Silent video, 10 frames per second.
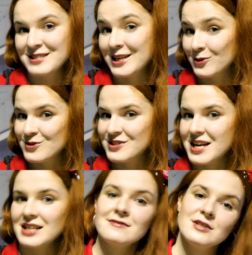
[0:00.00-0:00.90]
следует
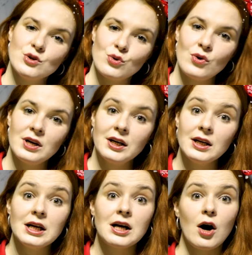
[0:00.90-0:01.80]
снять видеоролик
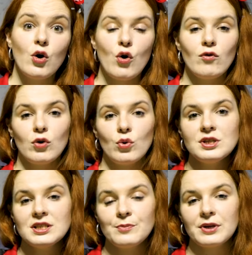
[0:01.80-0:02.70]
или какого
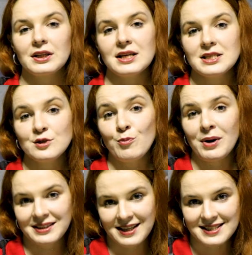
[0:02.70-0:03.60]
гостя пригласить в
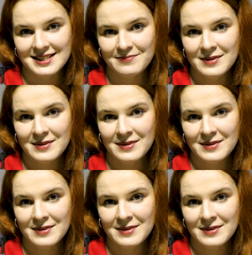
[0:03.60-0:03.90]
подкаст.